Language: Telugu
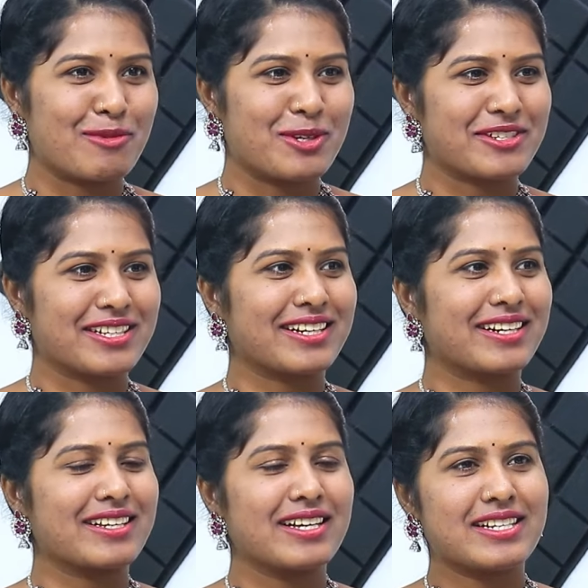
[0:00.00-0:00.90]
ఐఎమ్ ఆల్సో
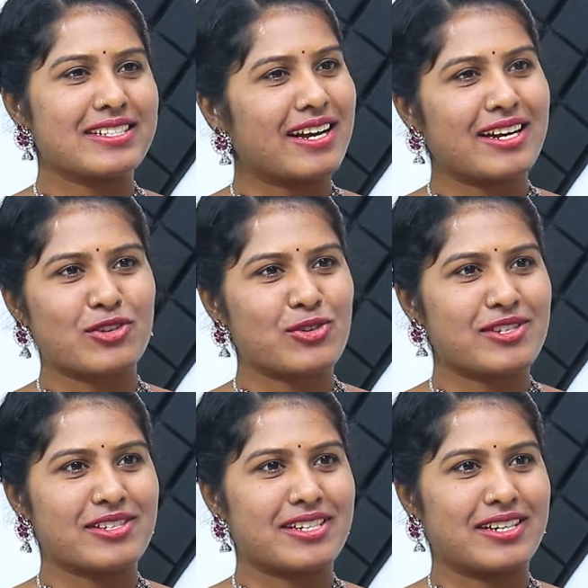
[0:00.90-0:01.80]
ఎందుకంటే చాలా
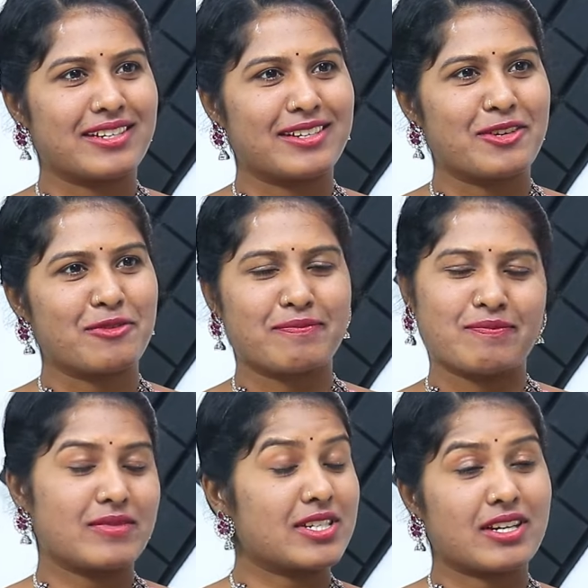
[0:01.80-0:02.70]
ట్రోల్స్ వచ్చాయండి
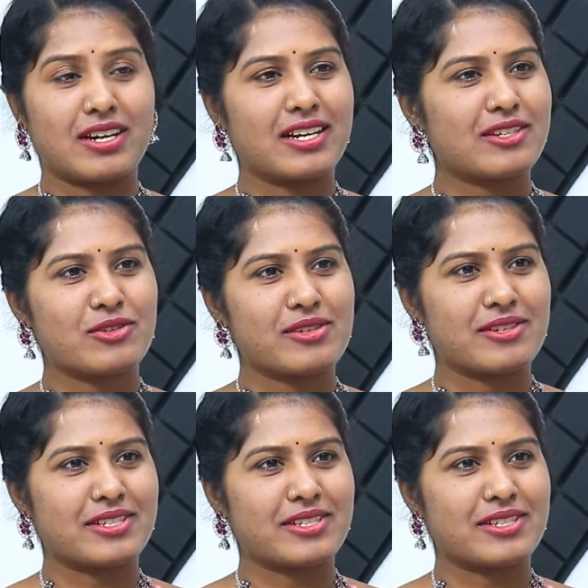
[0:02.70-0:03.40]
చాలా ట్రోల్స్